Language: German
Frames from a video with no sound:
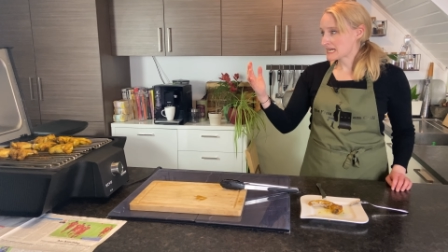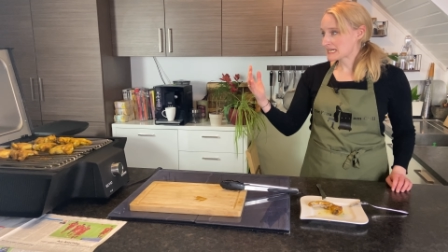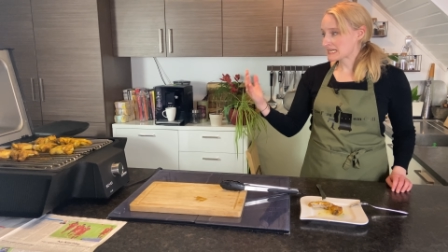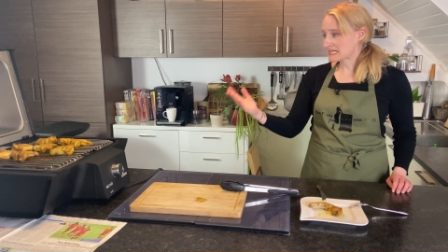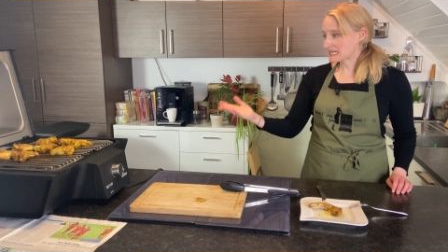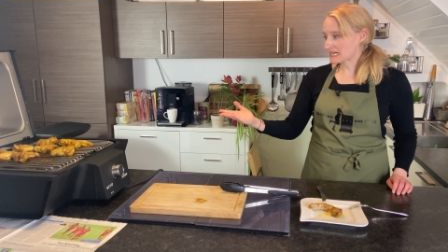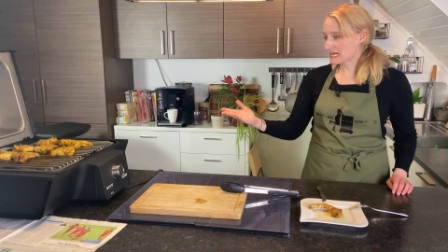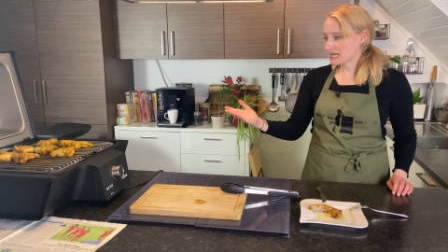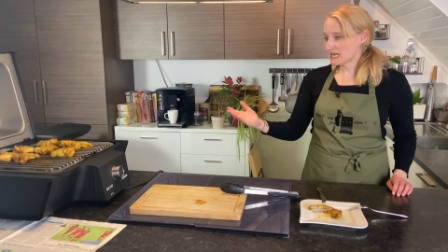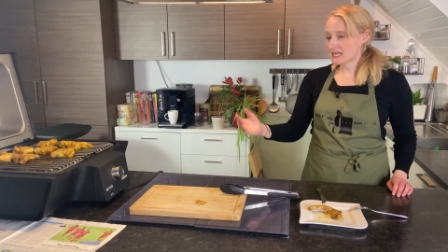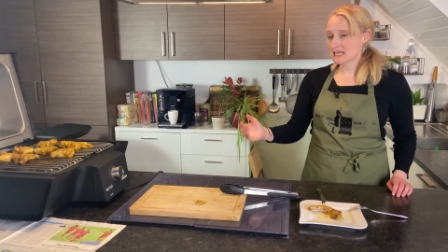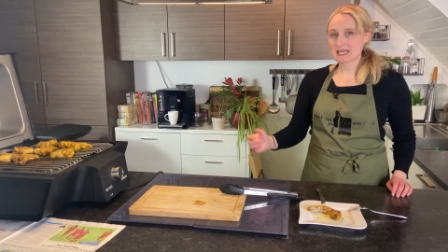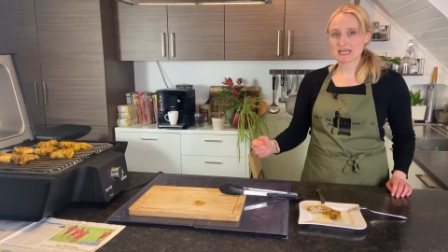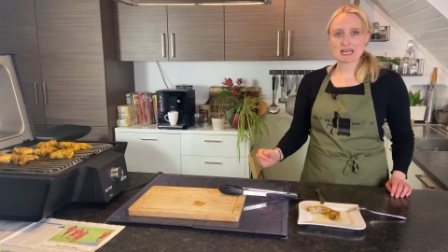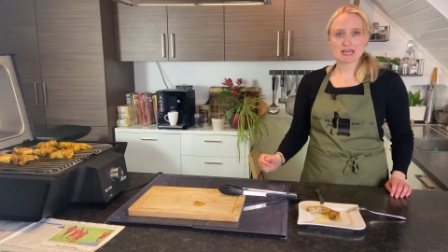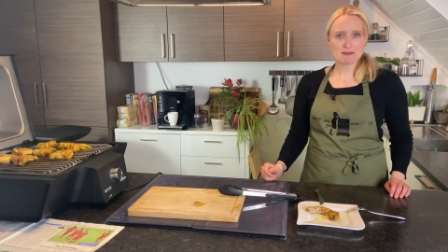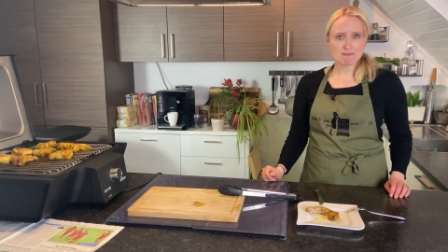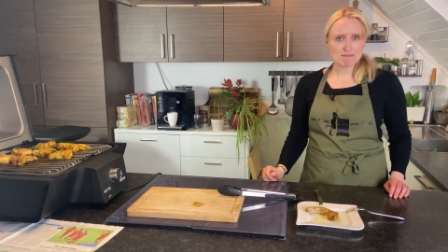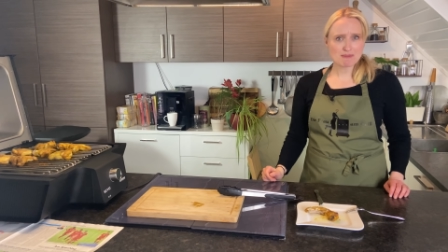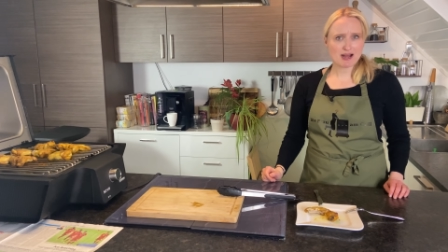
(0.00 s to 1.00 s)
Grillen
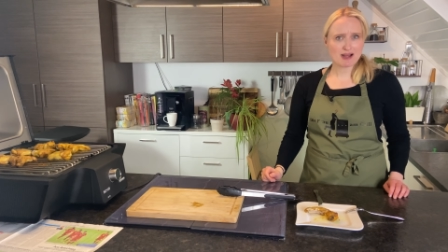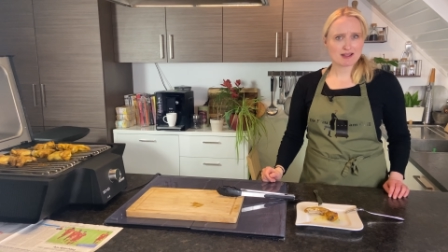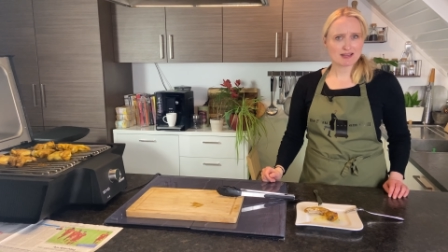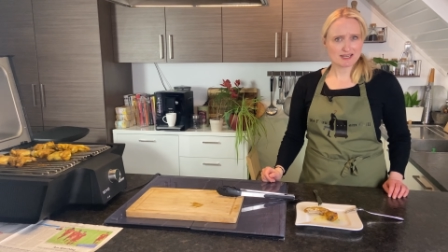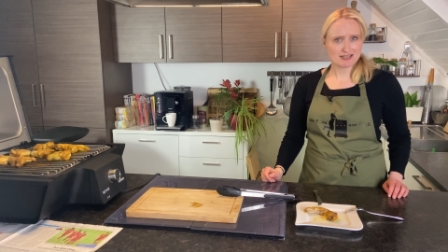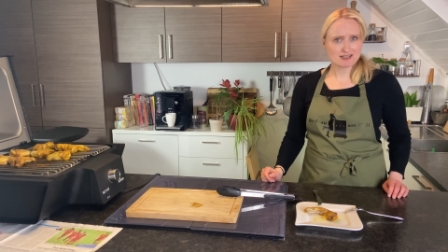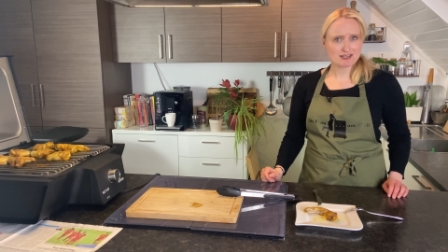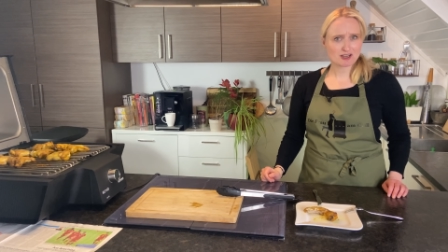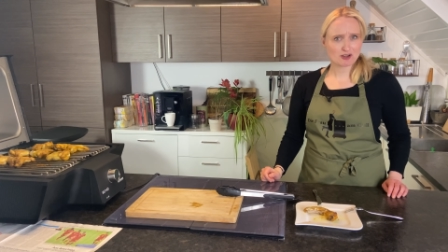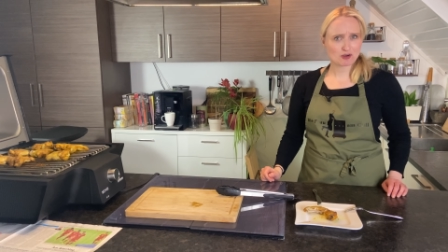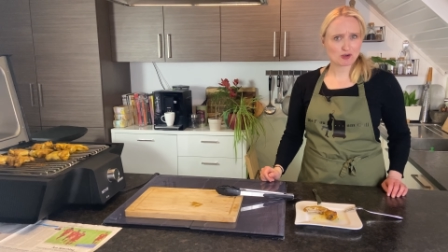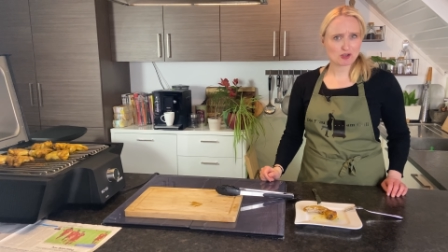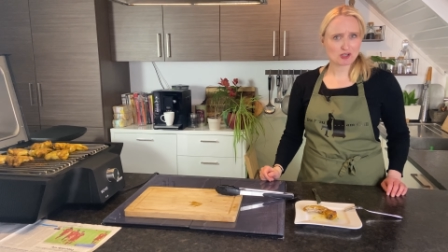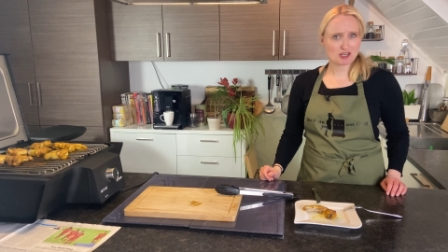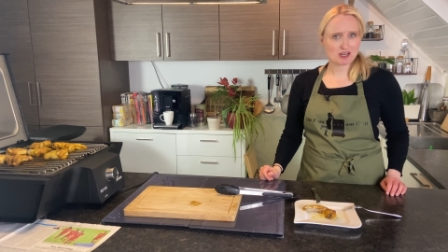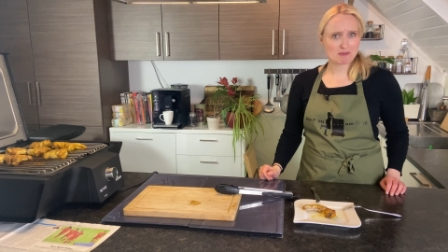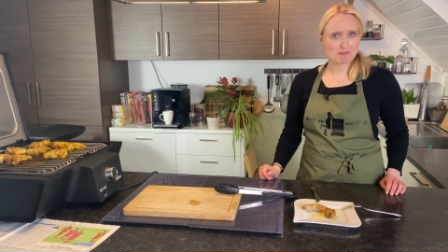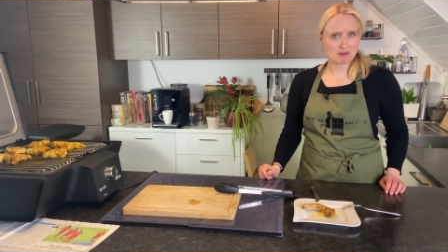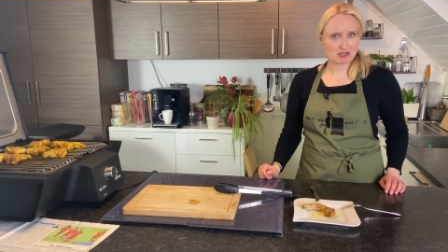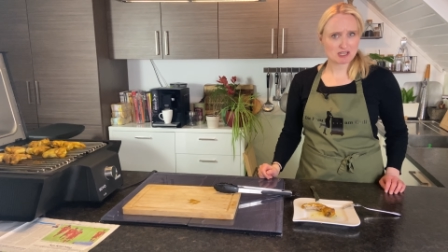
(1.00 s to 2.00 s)
im, in der
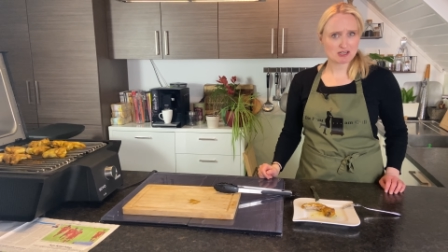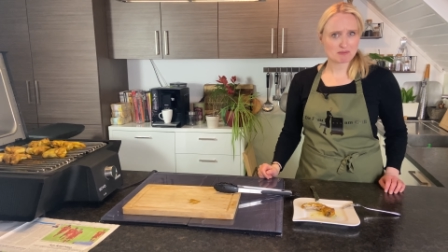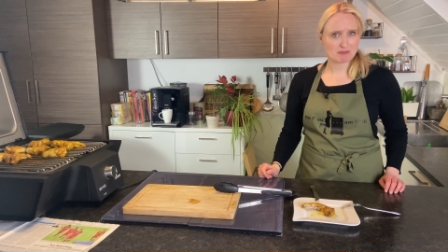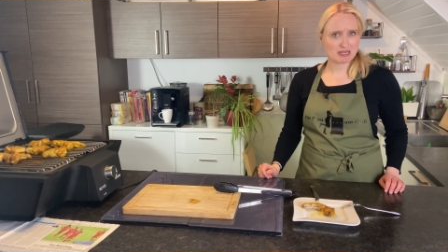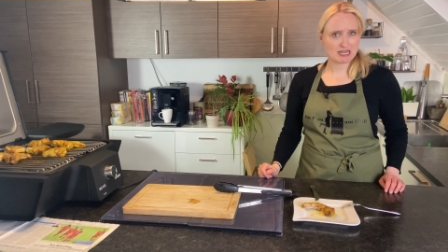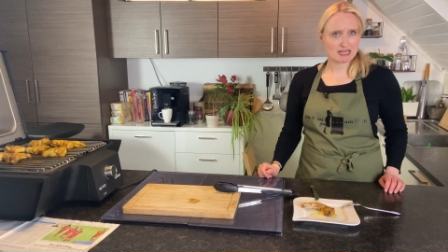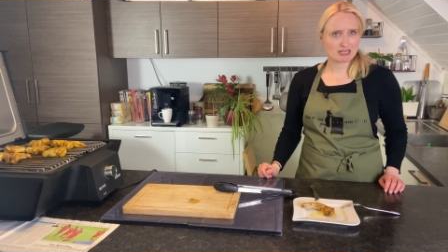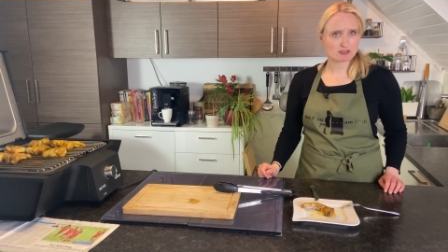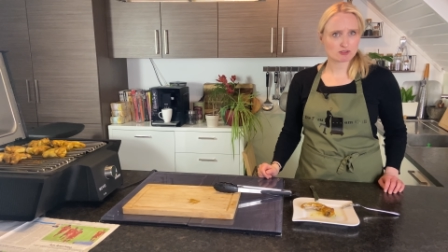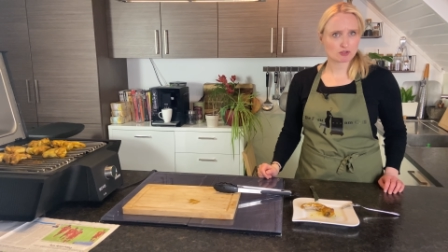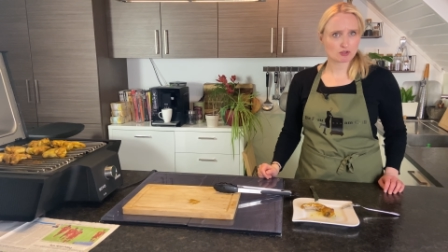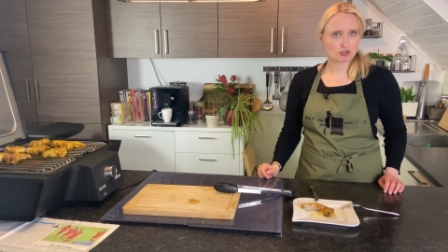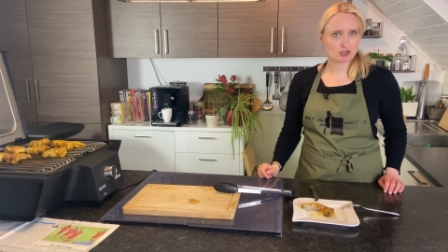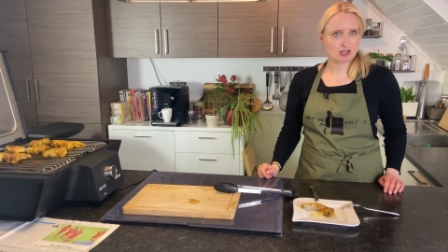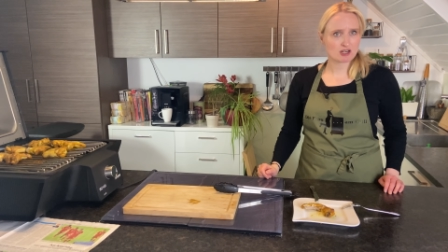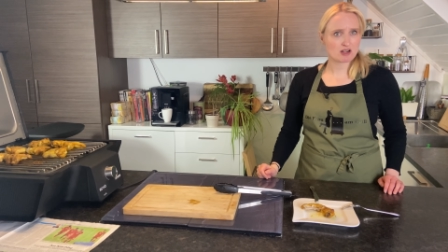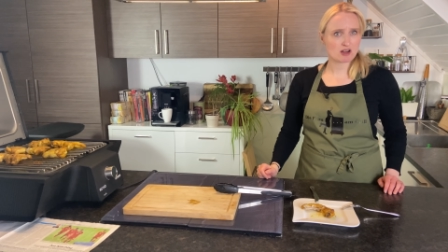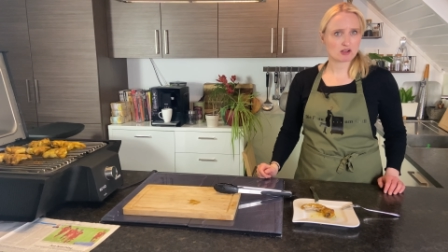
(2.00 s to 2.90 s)
Küche, mit dem Elektrogrill.